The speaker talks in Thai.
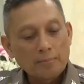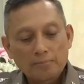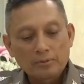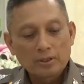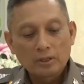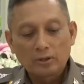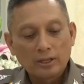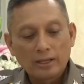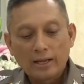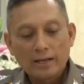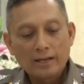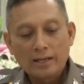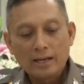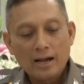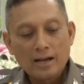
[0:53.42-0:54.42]
จุดสังเกต
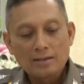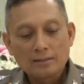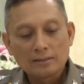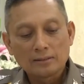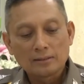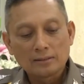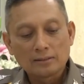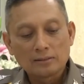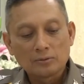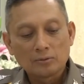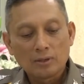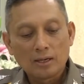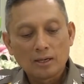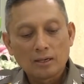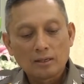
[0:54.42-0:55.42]
ได้ง่ายเคยก็คือ
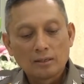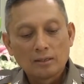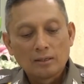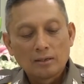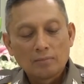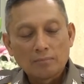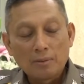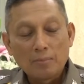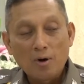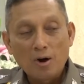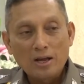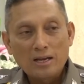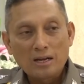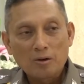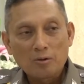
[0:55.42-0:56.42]
ว่ามาบอก
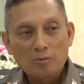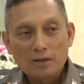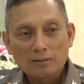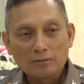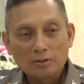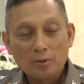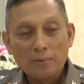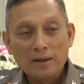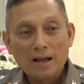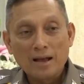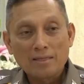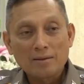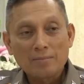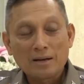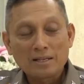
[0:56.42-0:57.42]
ให้เราว่าต้องไปหา
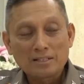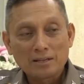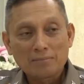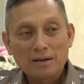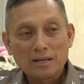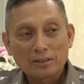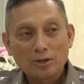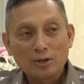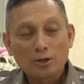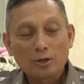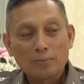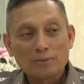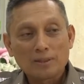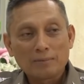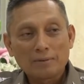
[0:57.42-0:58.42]
สมาชิกใหม่ต้องระด
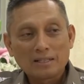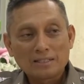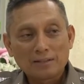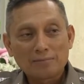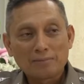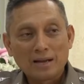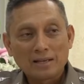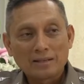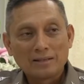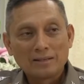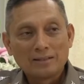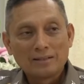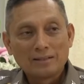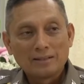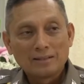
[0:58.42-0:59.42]
มสมาชิกใหม่
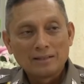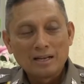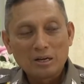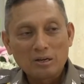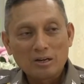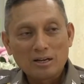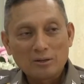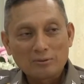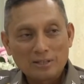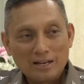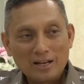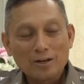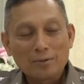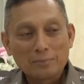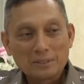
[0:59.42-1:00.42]
แล้วก็เราจะได้
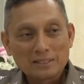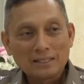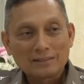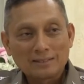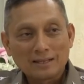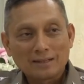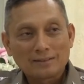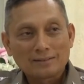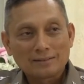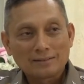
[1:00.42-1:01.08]
คอมมิชชั่นจาก